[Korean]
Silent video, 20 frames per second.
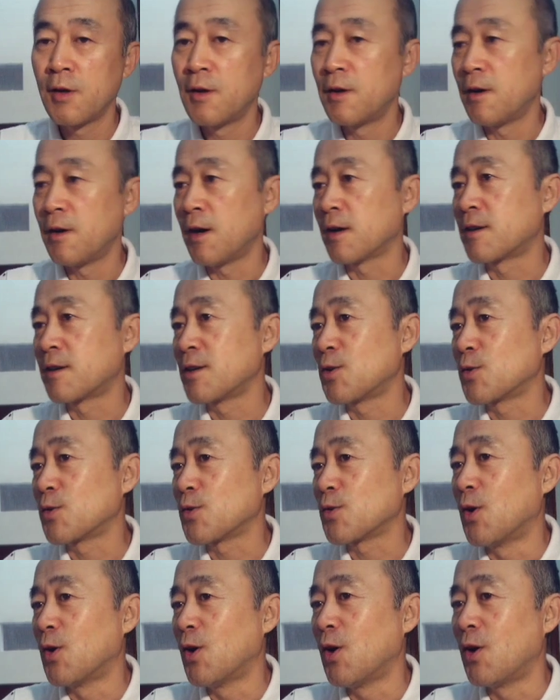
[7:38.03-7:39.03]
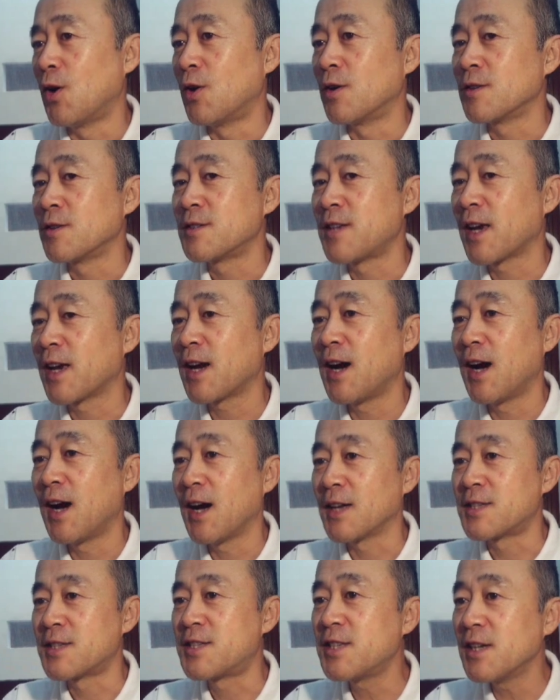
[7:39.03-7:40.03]
아, 그리고 또
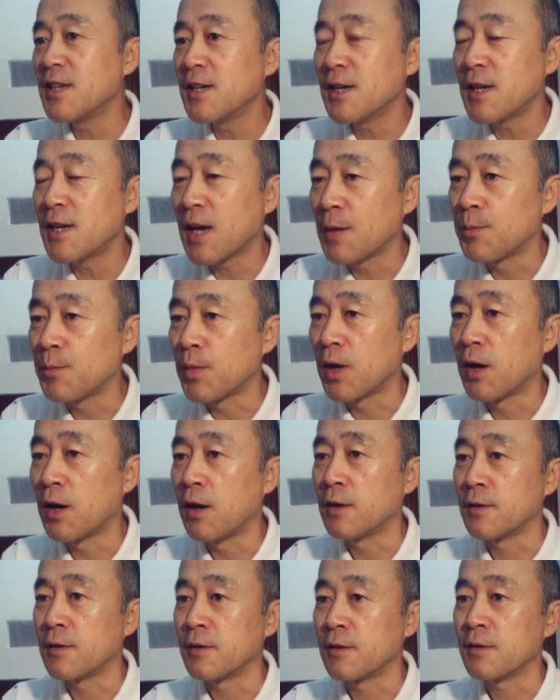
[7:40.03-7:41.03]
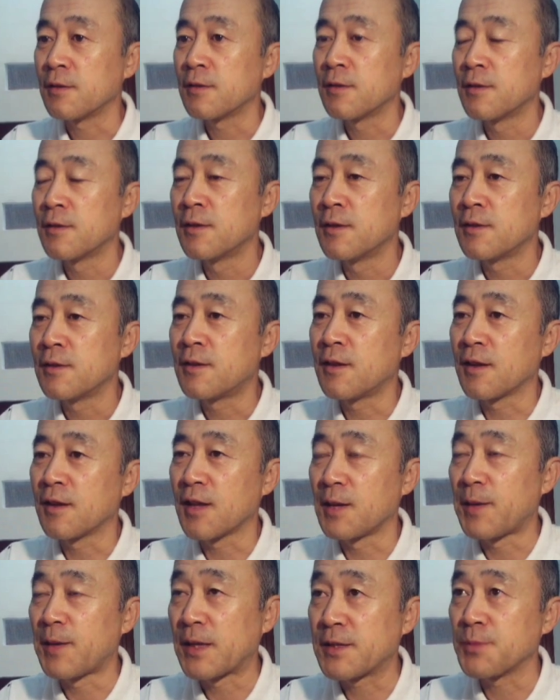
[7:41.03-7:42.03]
제가 지역을 한번
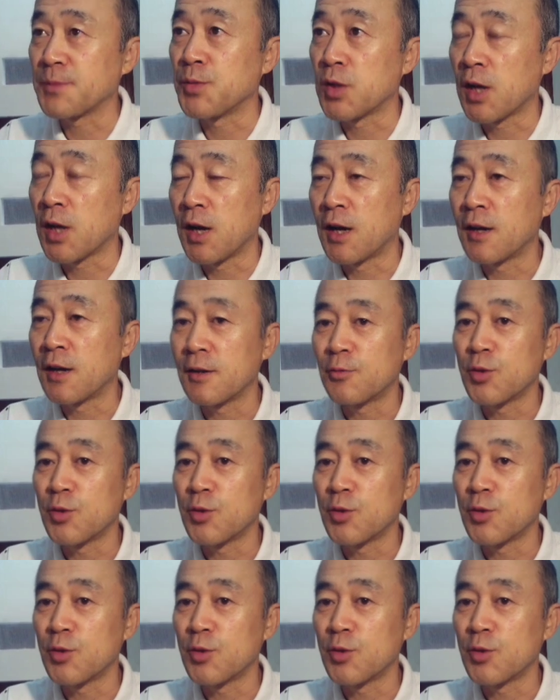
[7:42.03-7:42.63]
들여다봤습니다.